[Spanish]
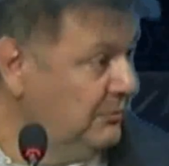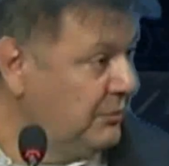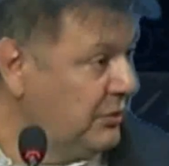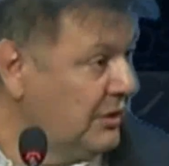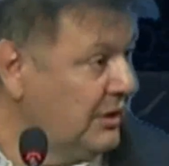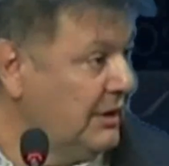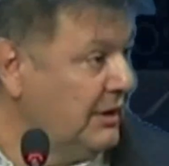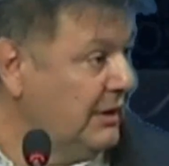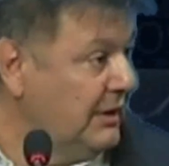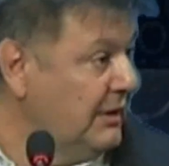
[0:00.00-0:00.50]

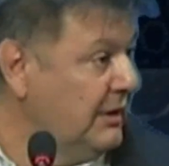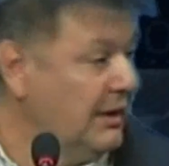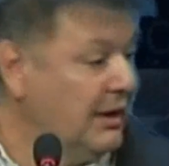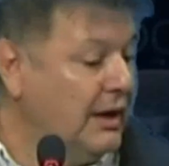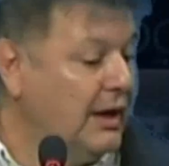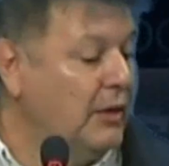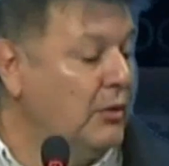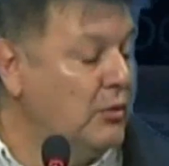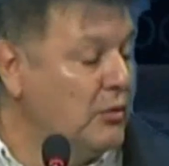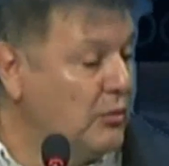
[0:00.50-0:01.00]
porque
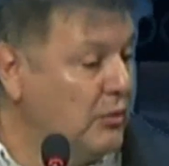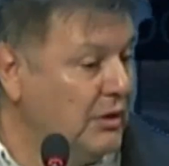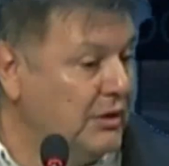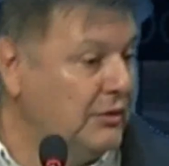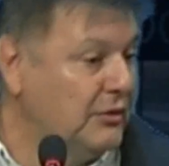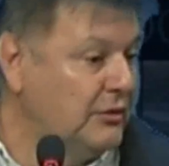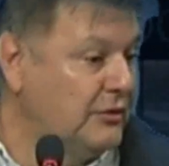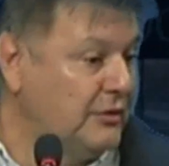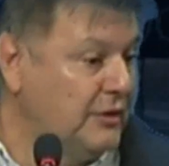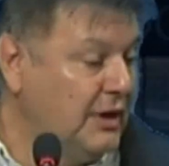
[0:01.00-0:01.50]
aun
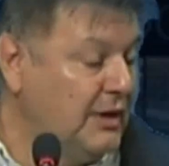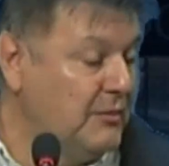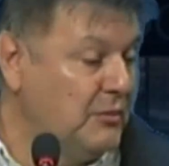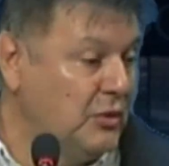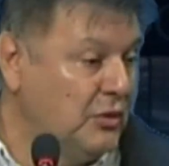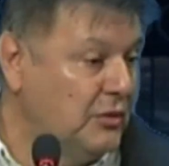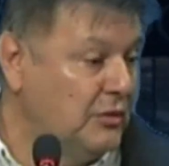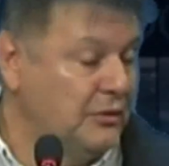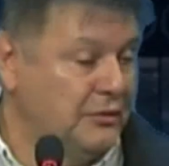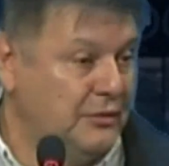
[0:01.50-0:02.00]
cuando
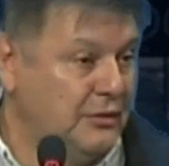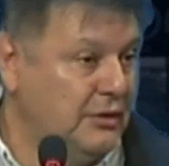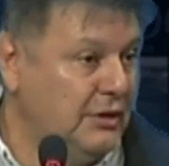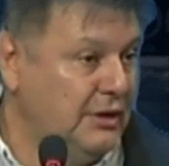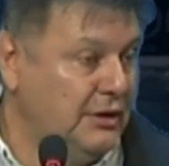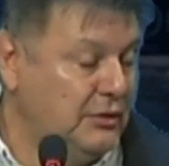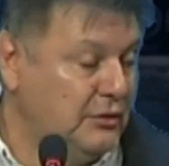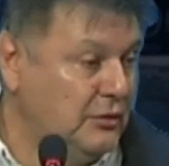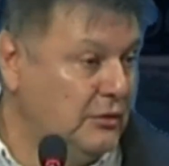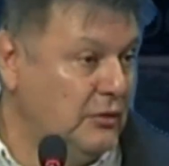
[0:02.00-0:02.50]
seamos
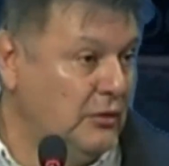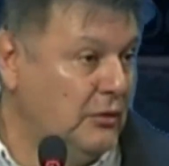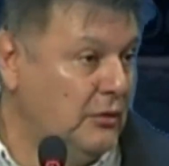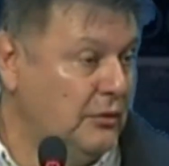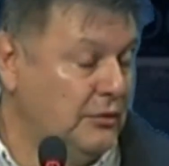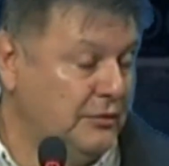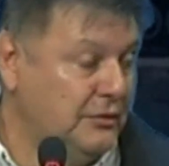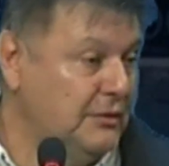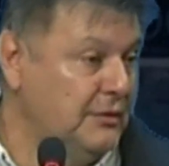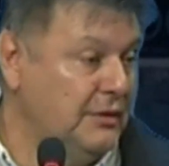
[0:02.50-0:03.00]
eh,
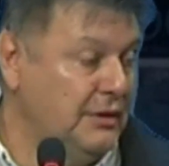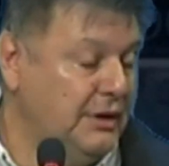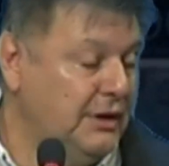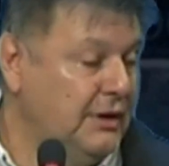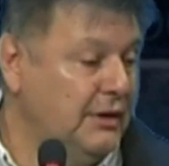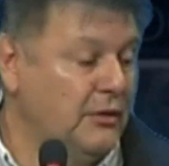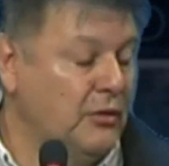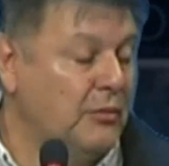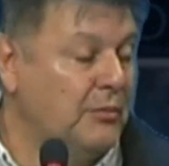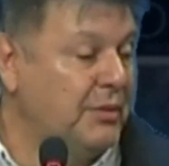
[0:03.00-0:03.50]
todos
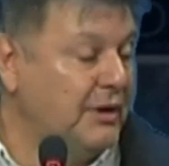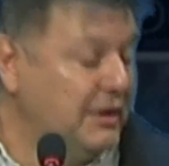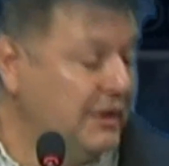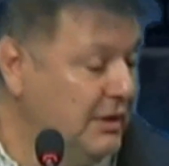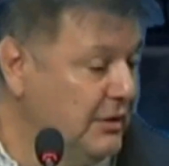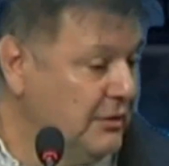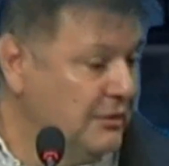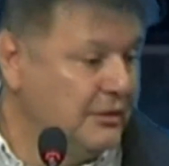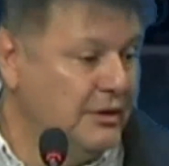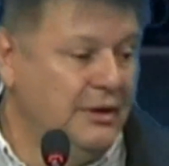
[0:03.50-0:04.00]
eh,
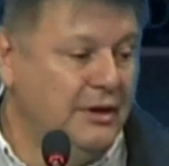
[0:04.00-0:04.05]
compañeros,